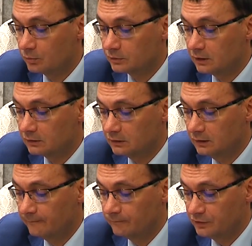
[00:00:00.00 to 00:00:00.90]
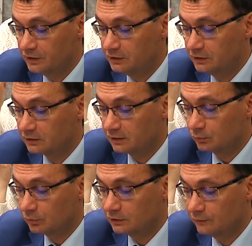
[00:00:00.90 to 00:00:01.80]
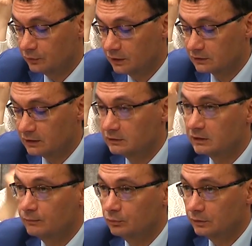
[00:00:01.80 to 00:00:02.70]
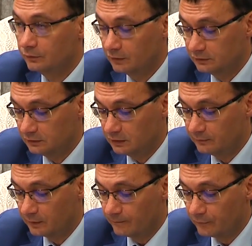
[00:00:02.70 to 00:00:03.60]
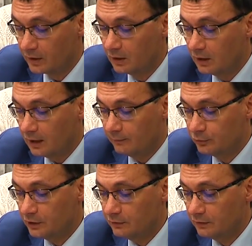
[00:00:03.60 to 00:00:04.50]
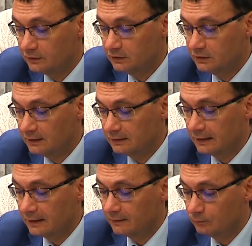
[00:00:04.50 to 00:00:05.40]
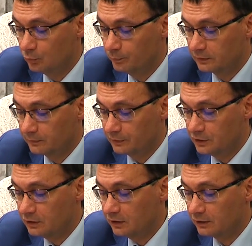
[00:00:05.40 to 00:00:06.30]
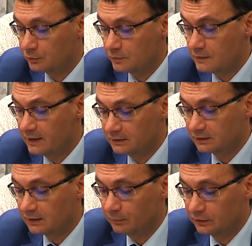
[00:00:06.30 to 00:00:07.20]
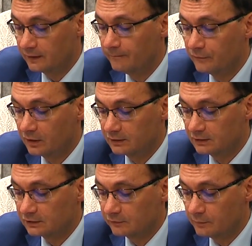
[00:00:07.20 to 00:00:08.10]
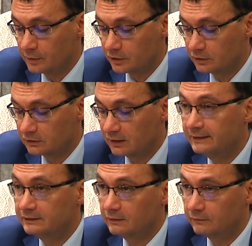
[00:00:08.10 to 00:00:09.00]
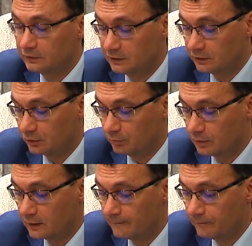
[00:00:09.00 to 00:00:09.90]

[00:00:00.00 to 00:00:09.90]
курсанта, 10 из которых сегодня остались работать водителями. Обучение водителей для МУП ПТП-4 осуществляется на базе Казанского машиностроительного техникума.